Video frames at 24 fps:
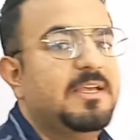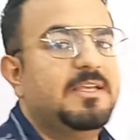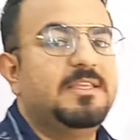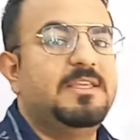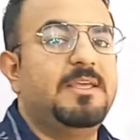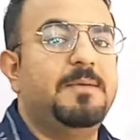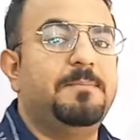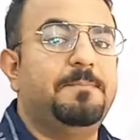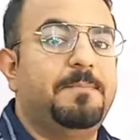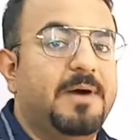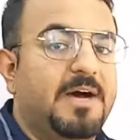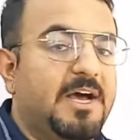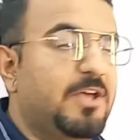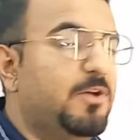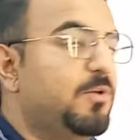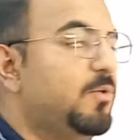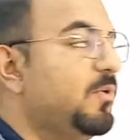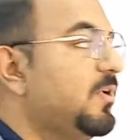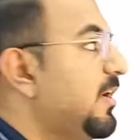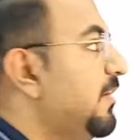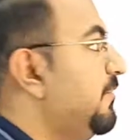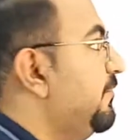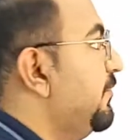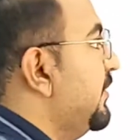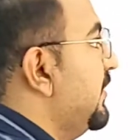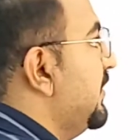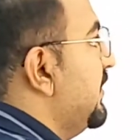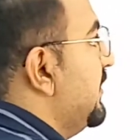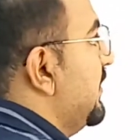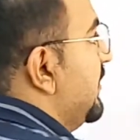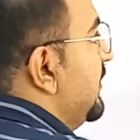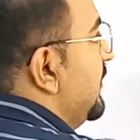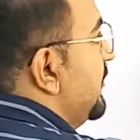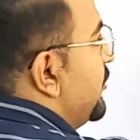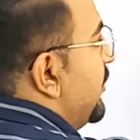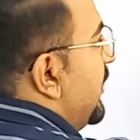ये बायो का
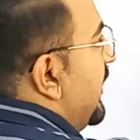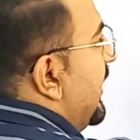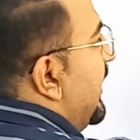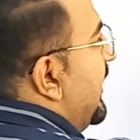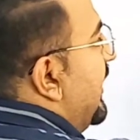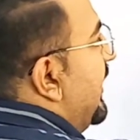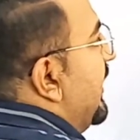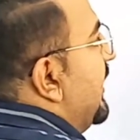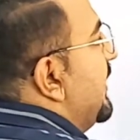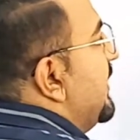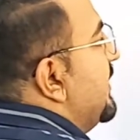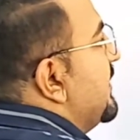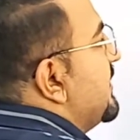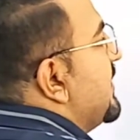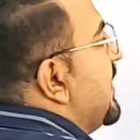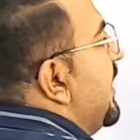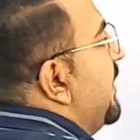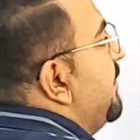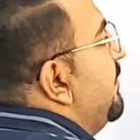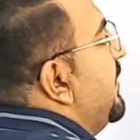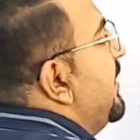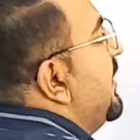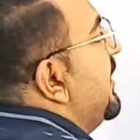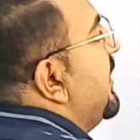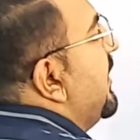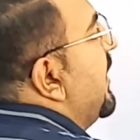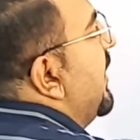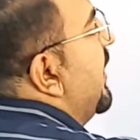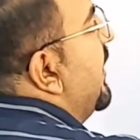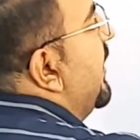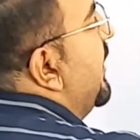वर्ड जो है इसका मीनिंग क्या